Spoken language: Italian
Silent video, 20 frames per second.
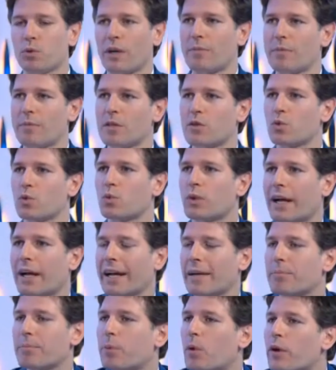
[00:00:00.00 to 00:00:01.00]
una misura
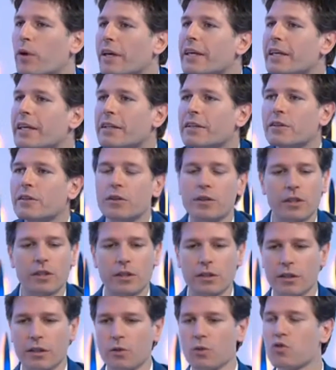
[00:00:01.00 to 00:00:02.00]
che poi in,
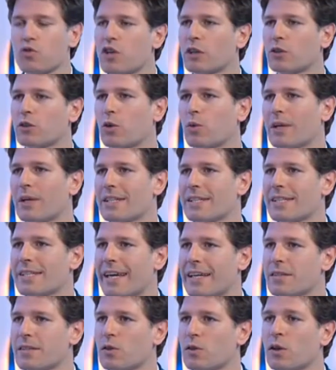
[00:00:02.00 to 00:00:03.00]
eh, in un certo qual
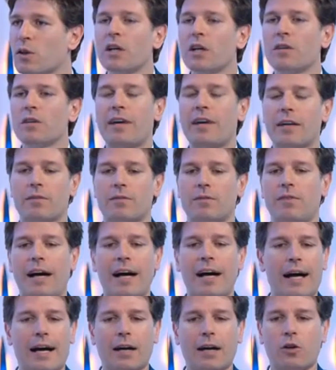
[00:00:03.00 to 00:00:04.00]
senso va,
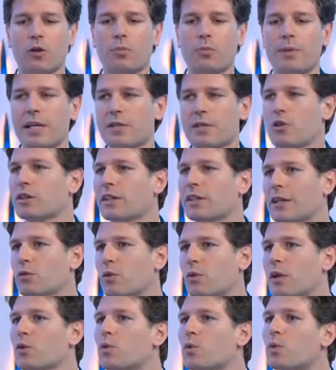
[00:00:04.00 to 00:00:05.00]
va, a colpire
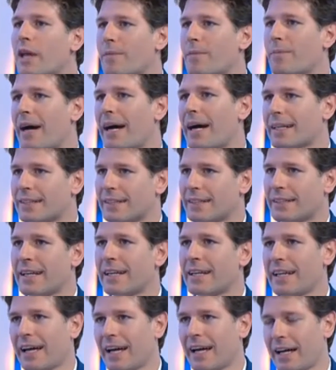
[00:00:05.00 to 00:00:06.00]
soltanto alcune parti
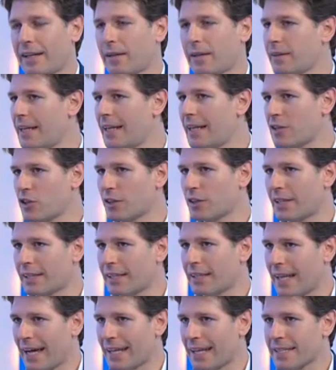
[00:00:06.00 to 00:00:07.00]
della, della
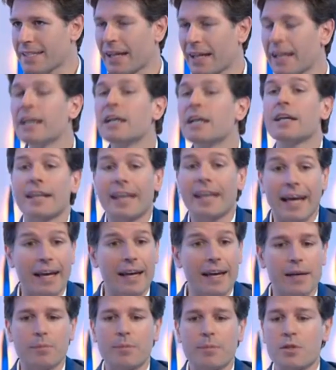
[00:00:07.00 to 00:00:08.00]
cittadinanza, che
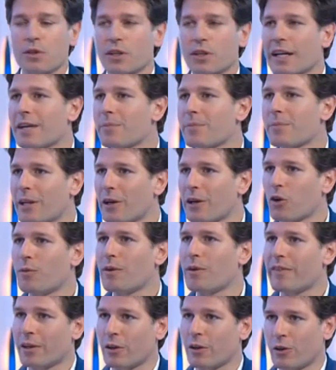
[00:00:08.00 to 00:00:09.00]
eh, bisogna capire
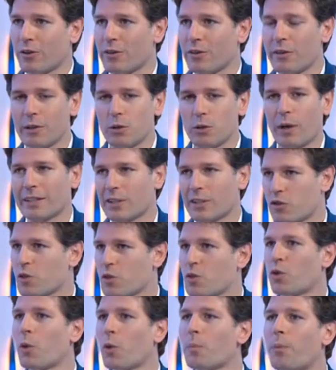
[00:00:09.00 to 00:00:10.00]
come vengono individuate. Ci
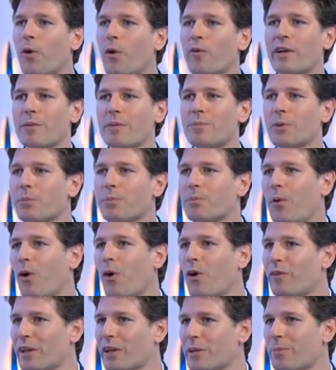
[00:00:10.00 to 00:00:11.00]
sono pochi poveri più
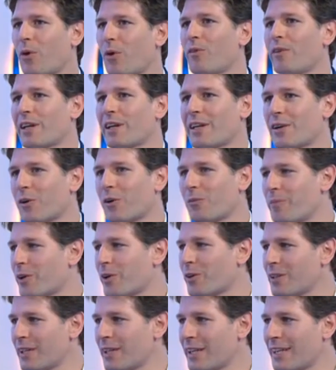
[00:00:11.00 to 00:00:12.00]
poveri, poveri con
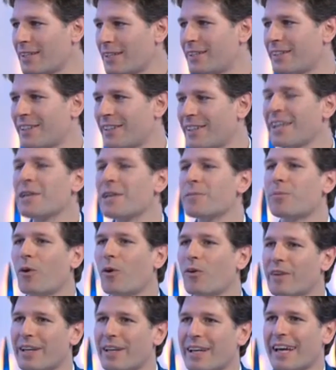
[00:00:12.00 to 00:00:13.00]
meno diritti,
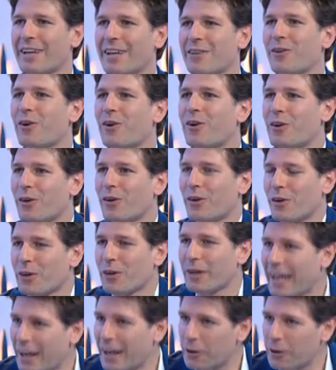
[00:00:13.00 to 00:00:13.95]
poveri che hanno, che